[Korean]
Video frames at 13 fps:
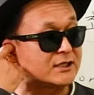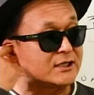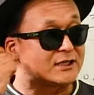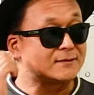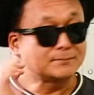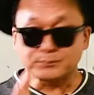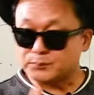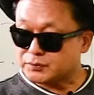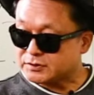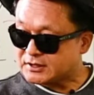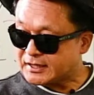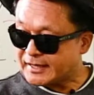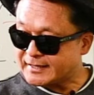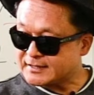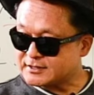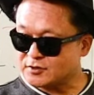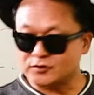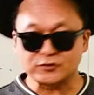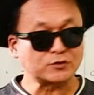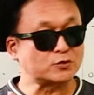
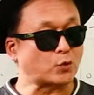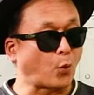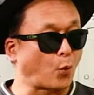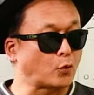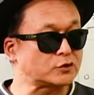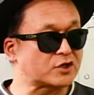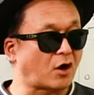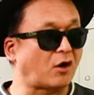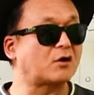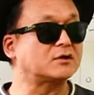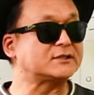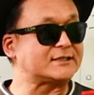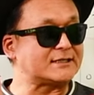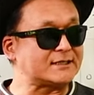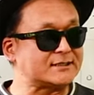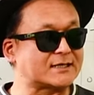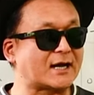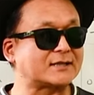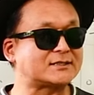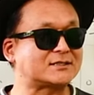인플레이션 조정
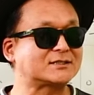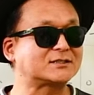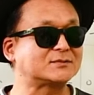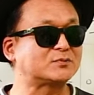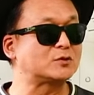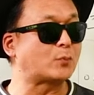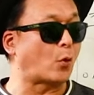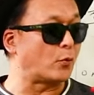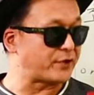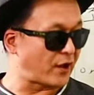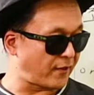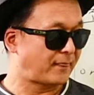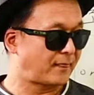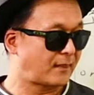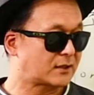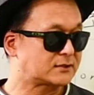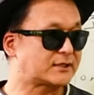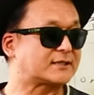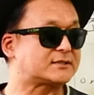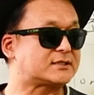이자 지급을 보면
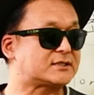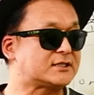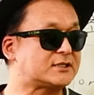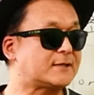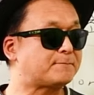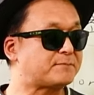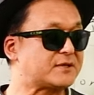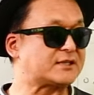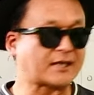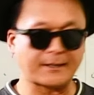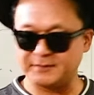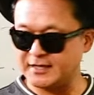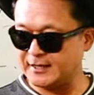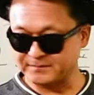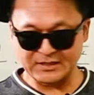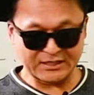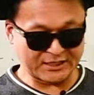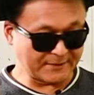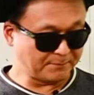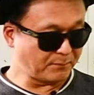그게 GDP 대비
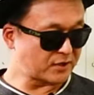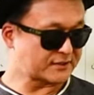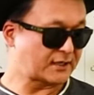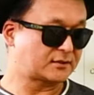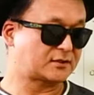2%